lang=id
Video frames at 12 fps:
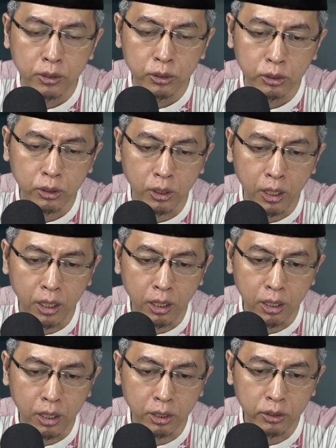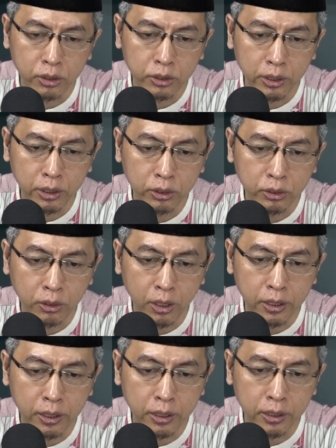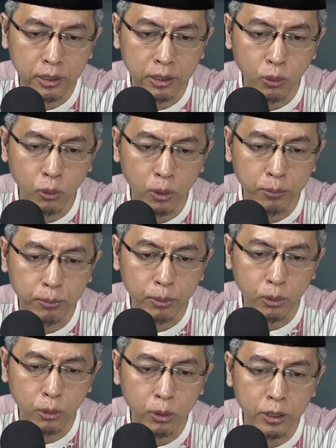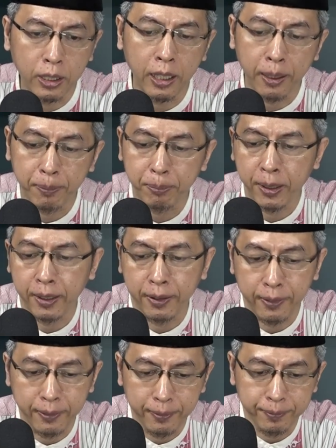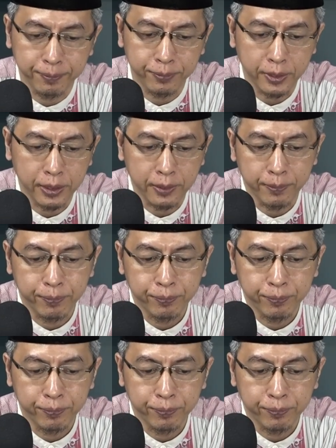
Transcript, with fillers: Surah Al-Qasas ini surah yang ke-28 ya.